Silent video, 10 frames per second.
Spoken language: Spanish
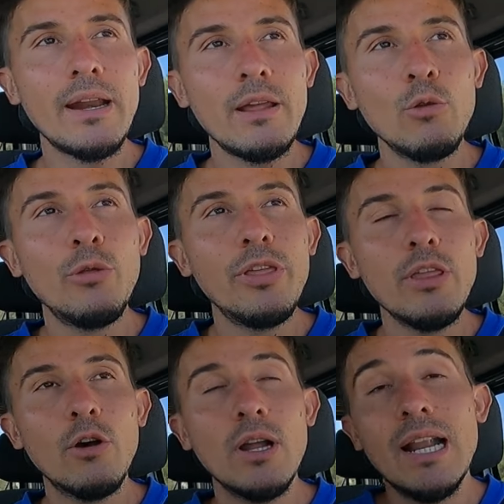he
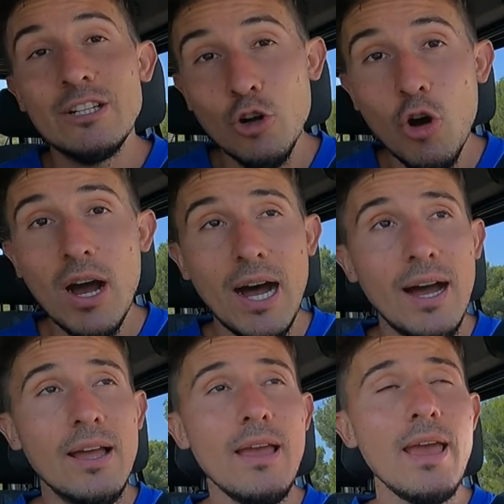reducido la
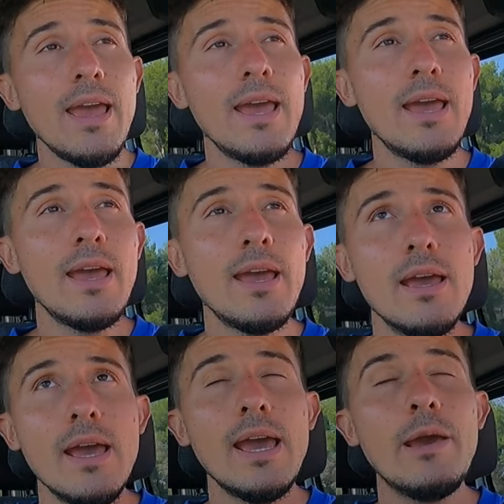soja, eh,
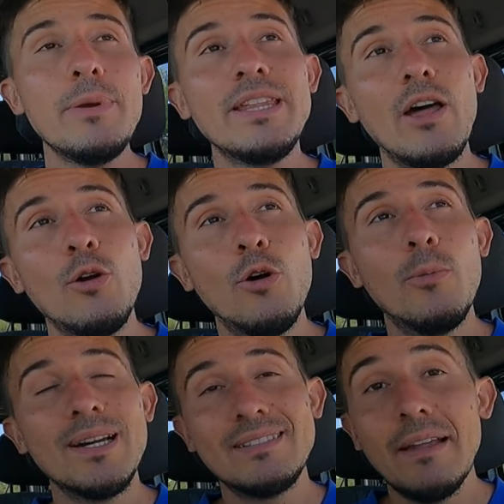he
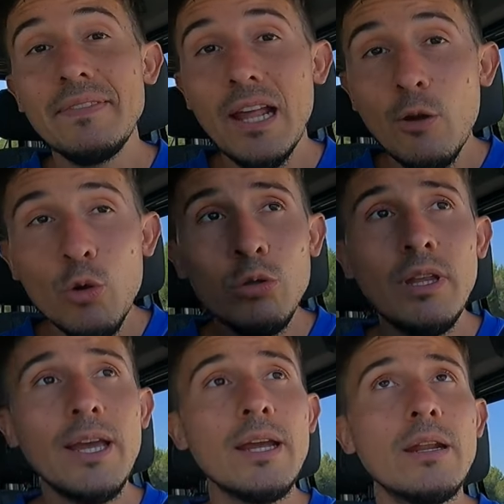evitado bastante el
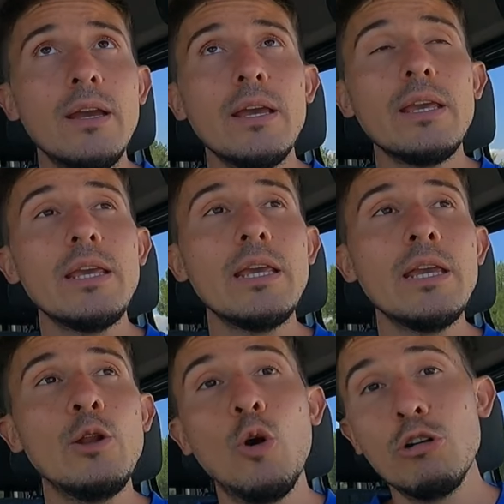gluten
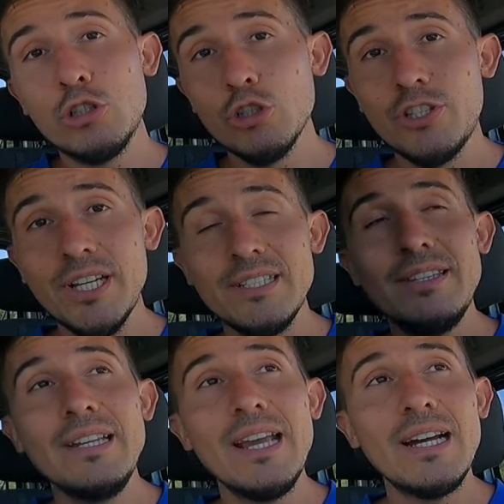y luego estos tres
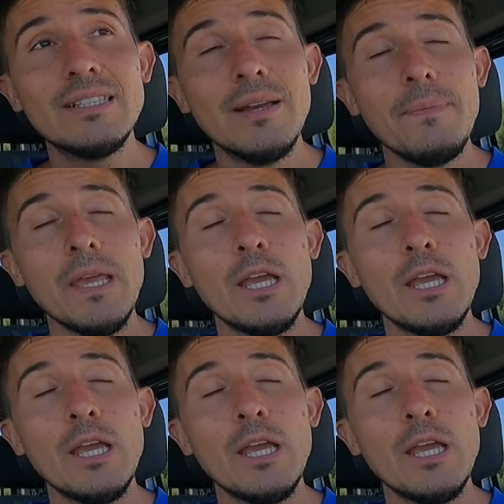días